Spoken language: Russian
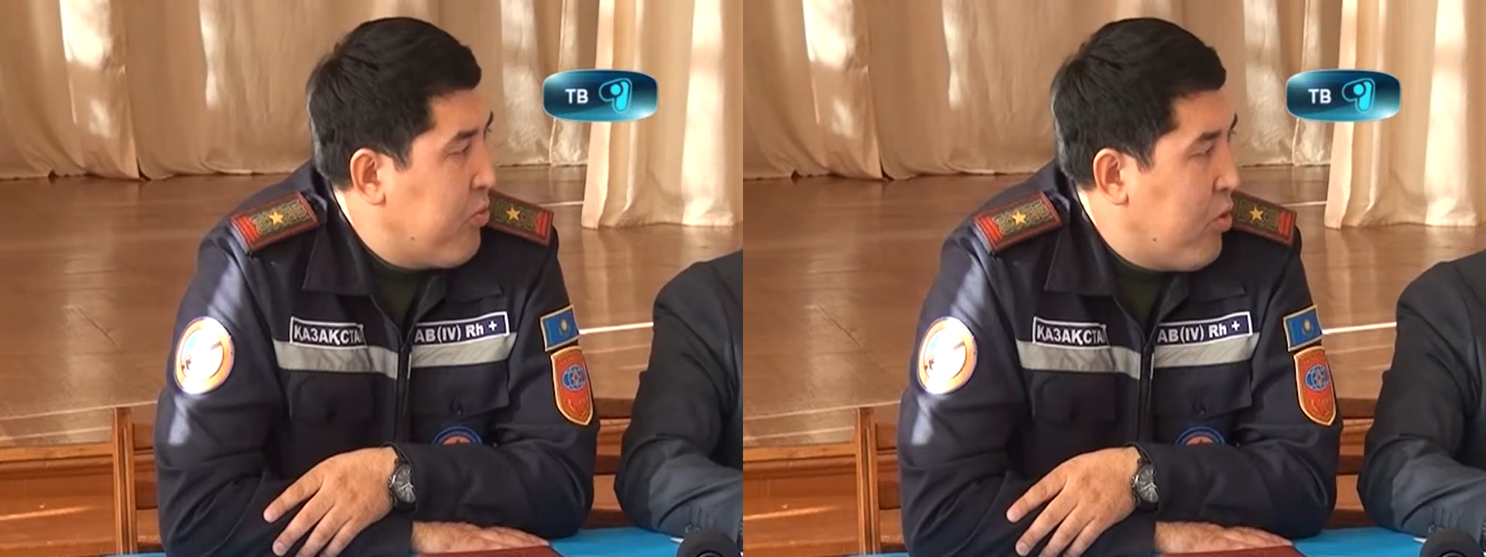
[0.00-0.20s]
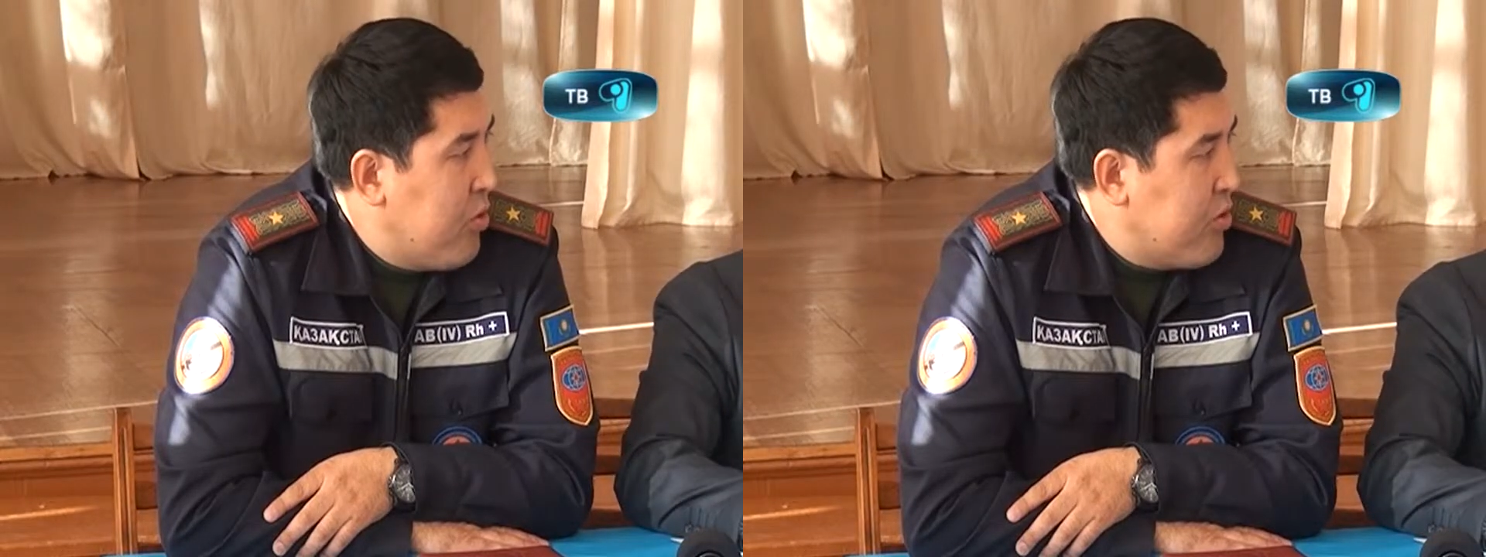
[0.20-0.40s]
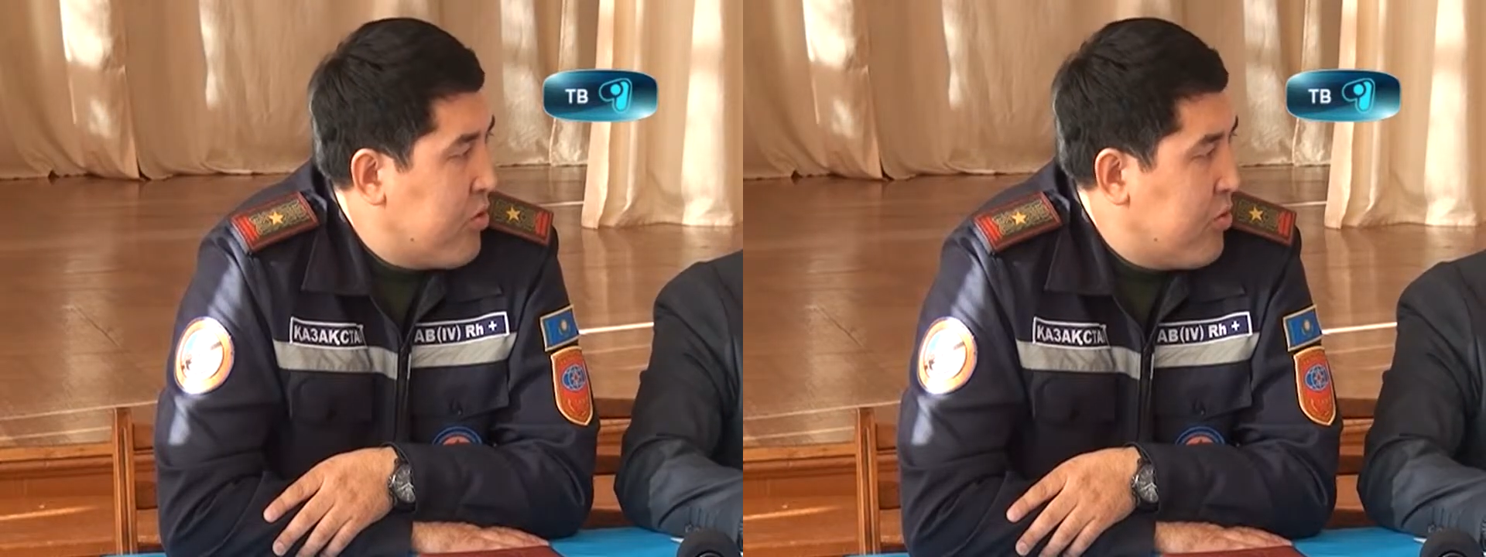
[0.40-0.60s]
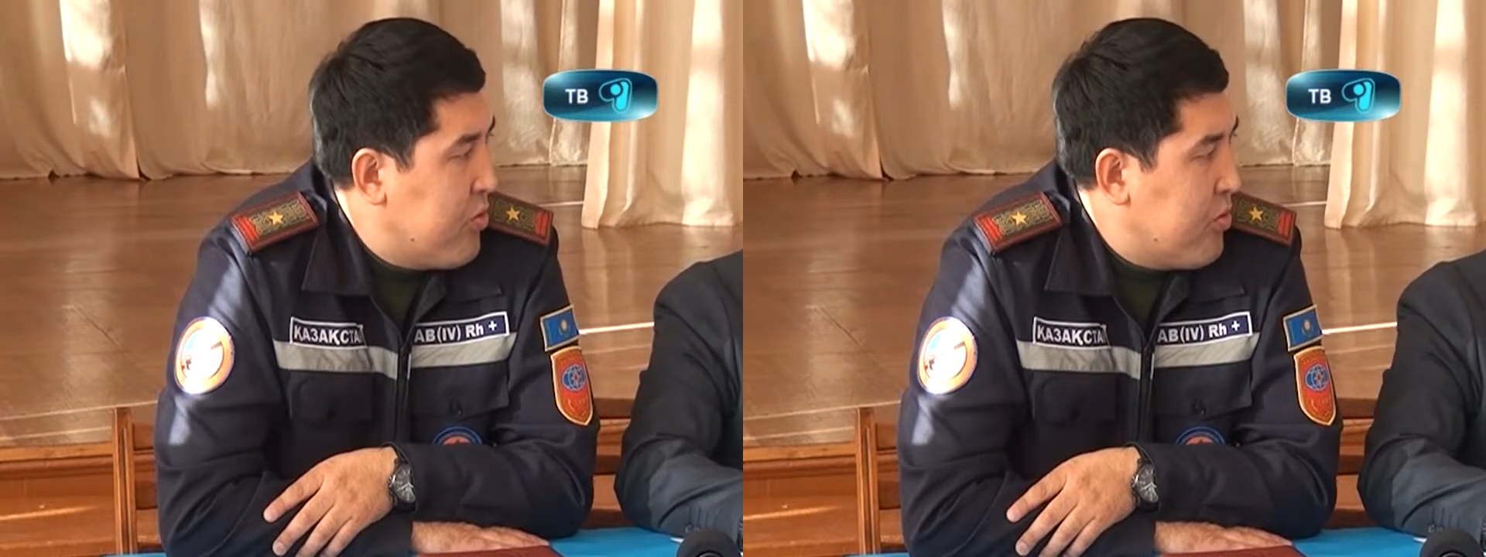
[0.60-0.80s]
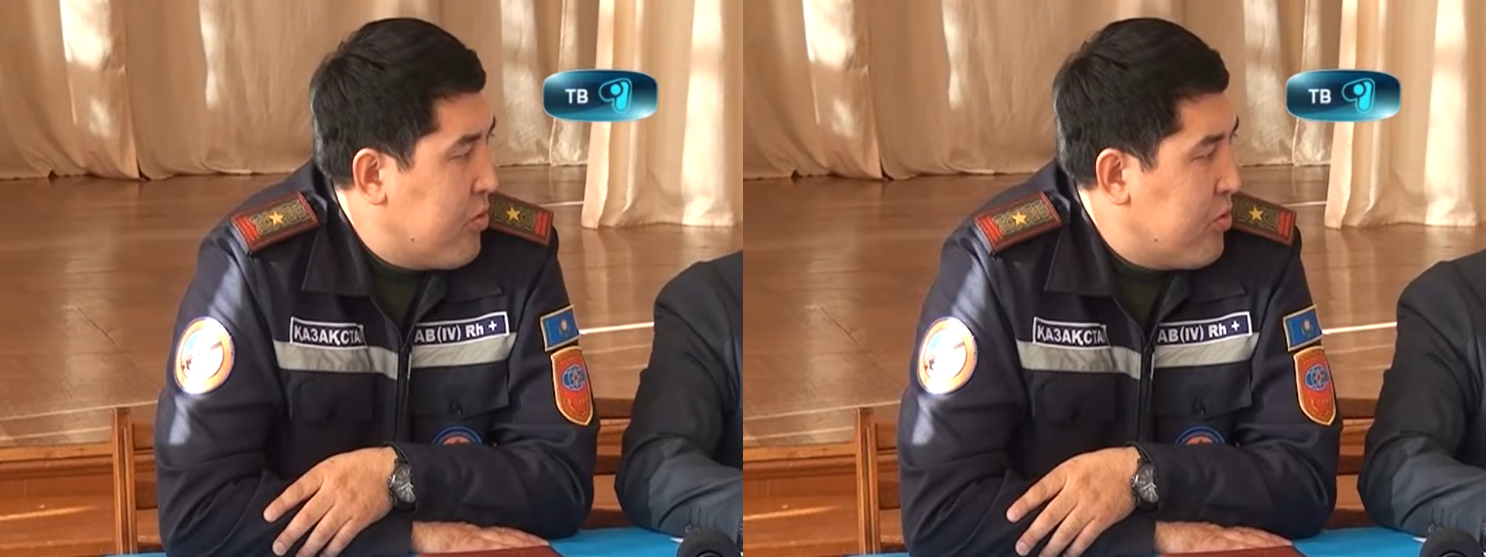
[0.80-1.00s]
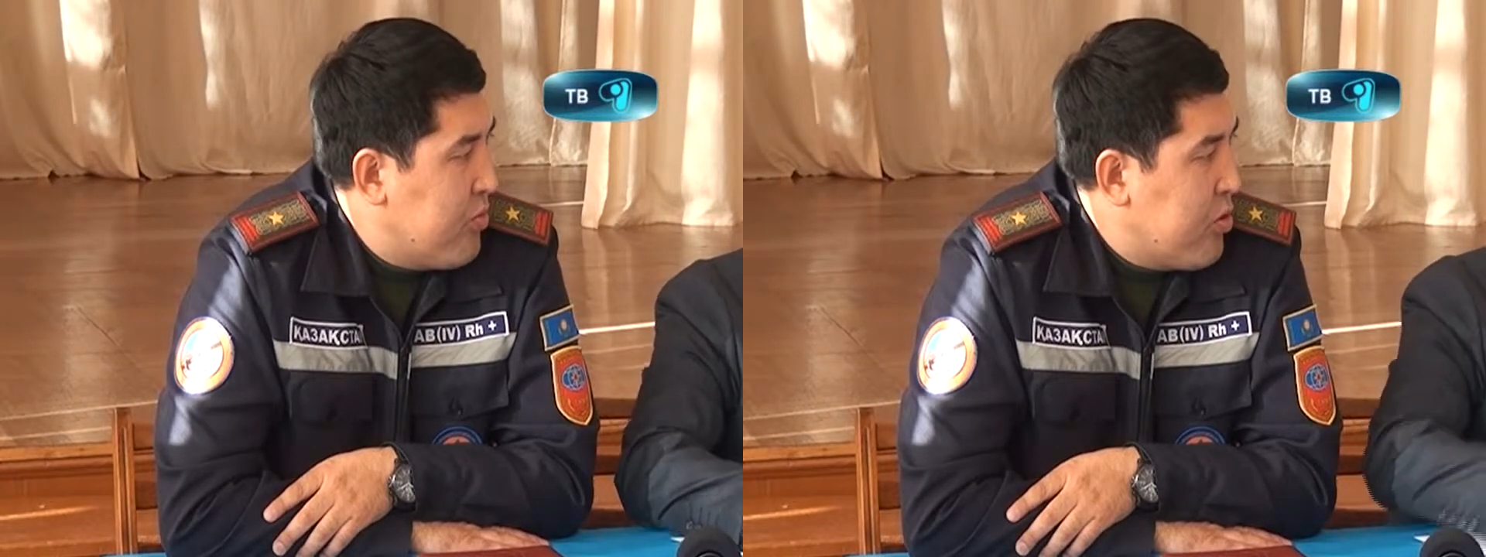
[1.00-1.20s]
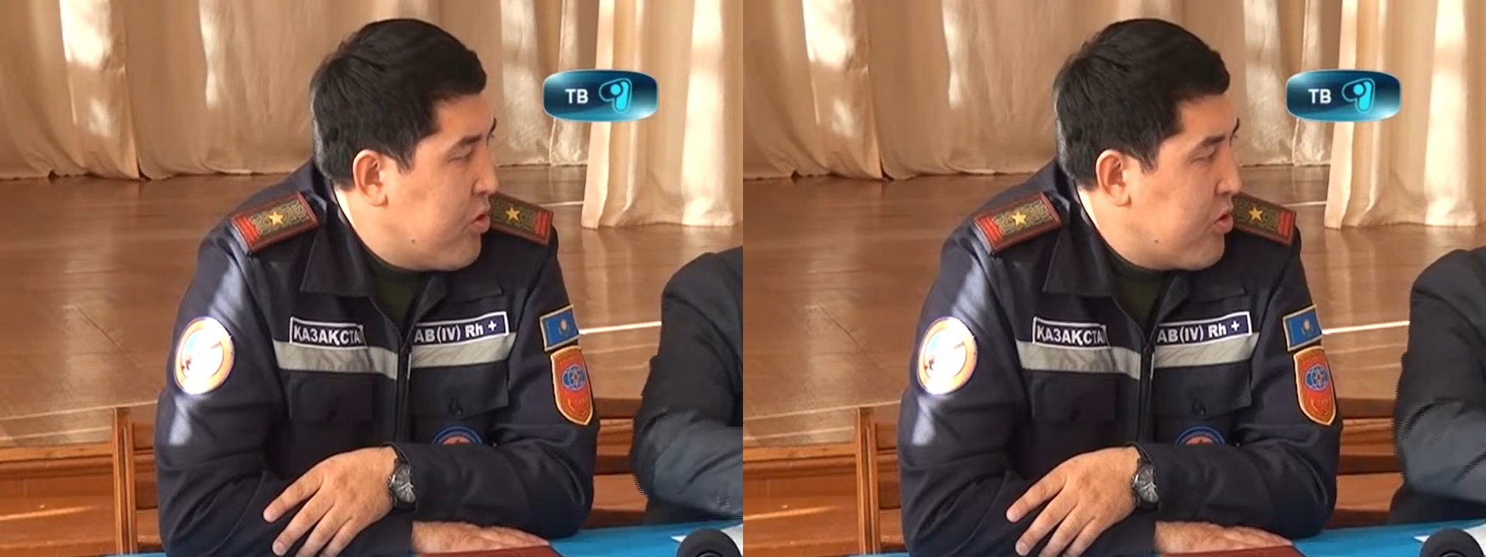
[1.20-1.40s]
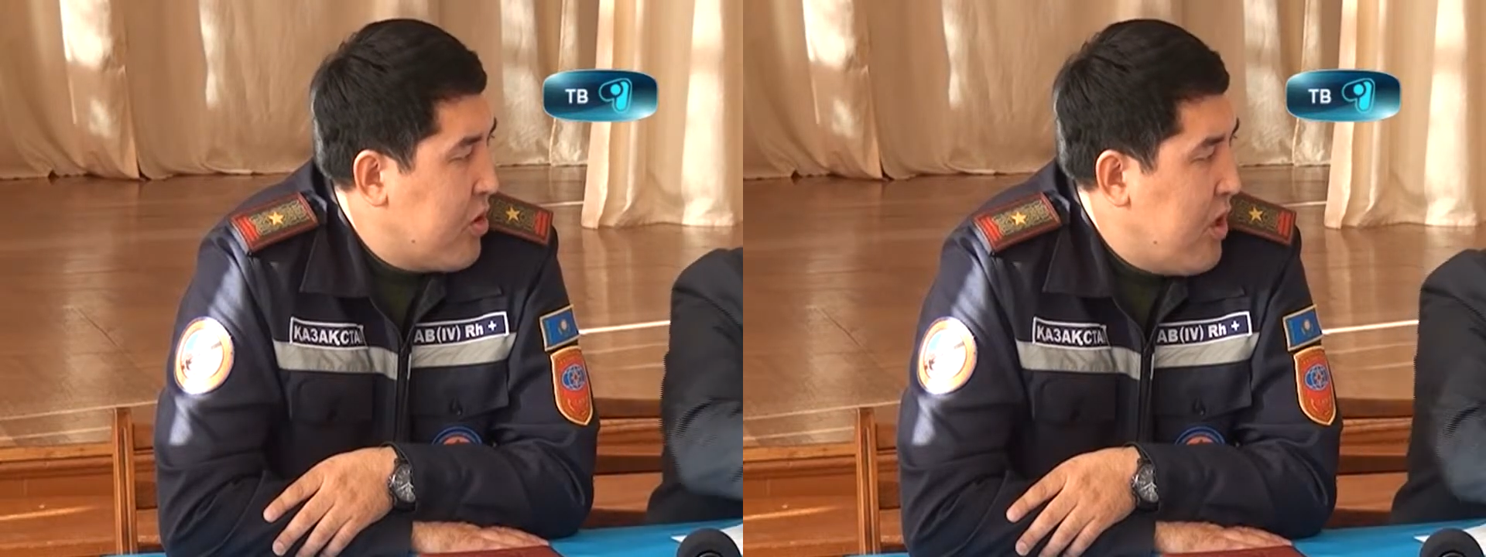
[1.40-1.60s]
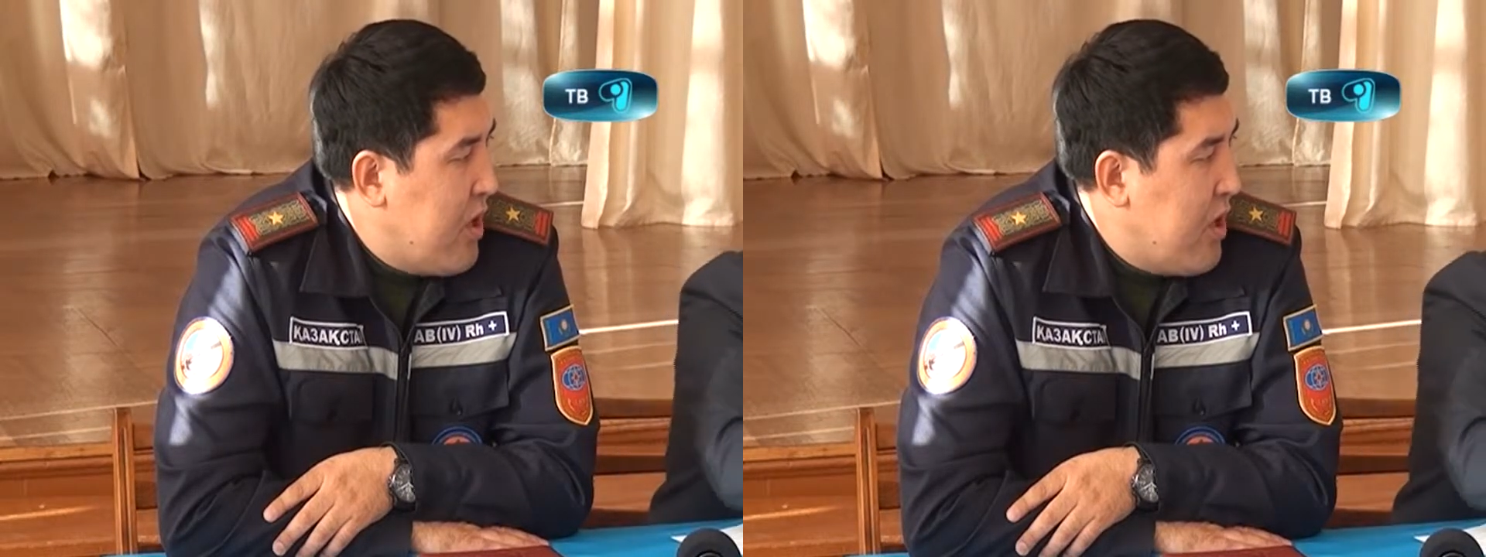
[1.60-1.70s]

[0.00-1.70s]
полностью сброс,